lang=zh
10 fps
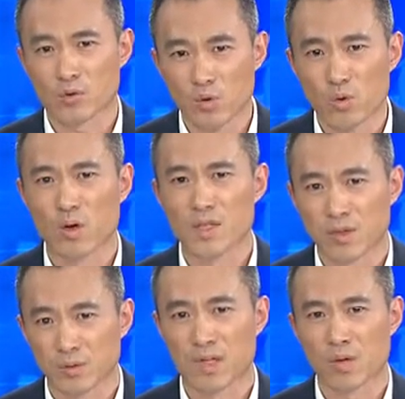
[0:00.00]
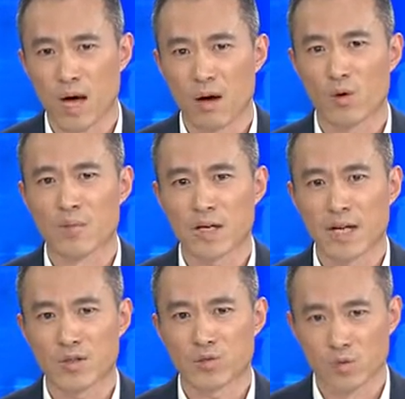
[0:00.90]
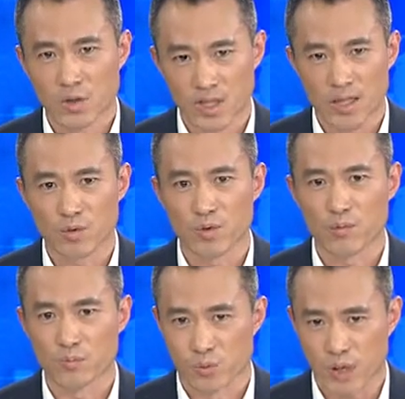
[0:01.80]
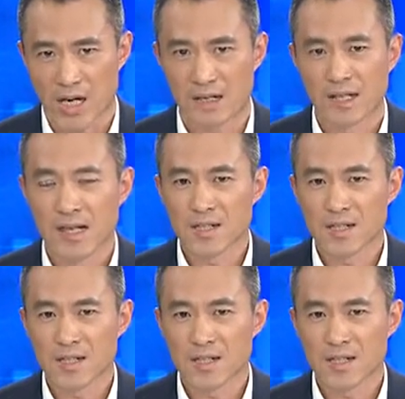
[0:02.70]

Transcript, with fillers: 如果有的话，我们该如何去补偿？